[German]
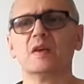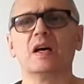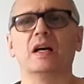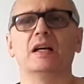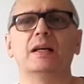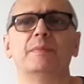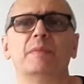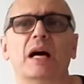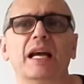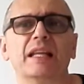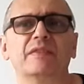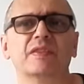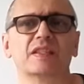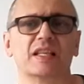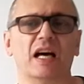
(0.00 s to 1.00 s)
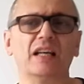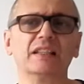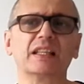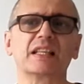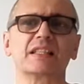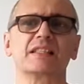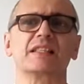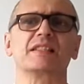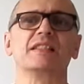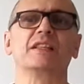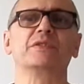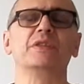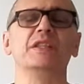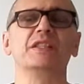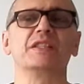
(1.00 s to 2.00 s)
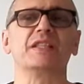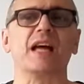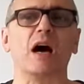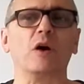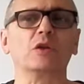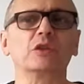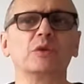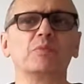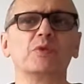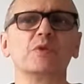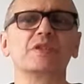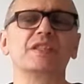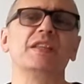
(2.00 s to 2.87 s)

Ähm, etwas anderes ist natürlich ein Autobus.